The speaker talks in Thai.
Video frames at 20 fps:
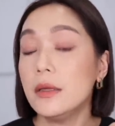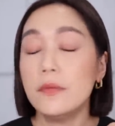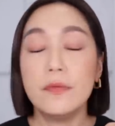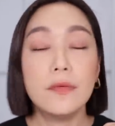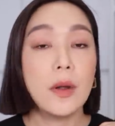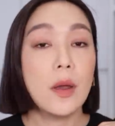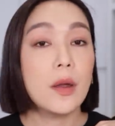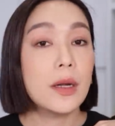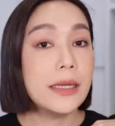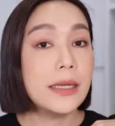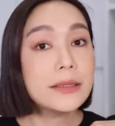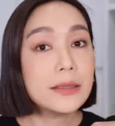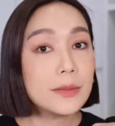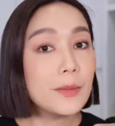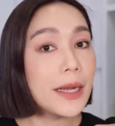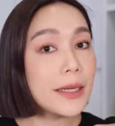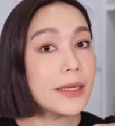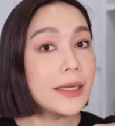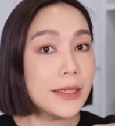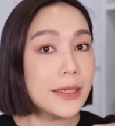flawless
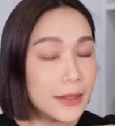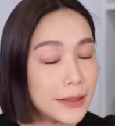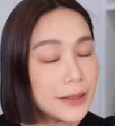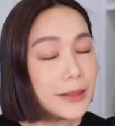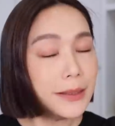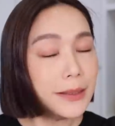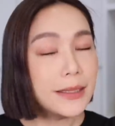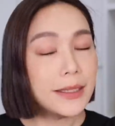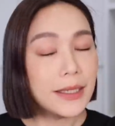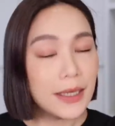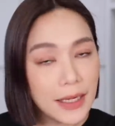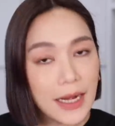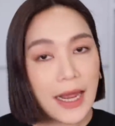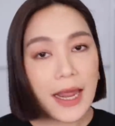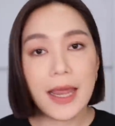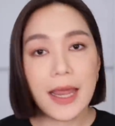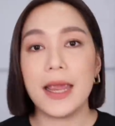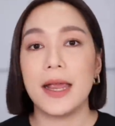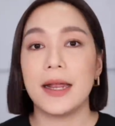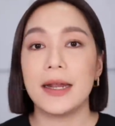มากยิ่งขึ้นนั่นเอ
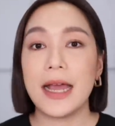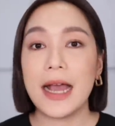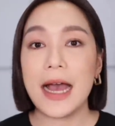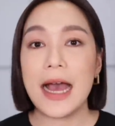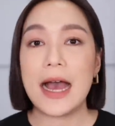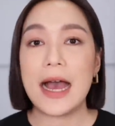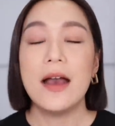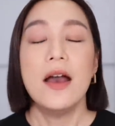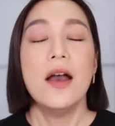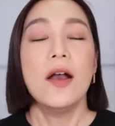งนะคะ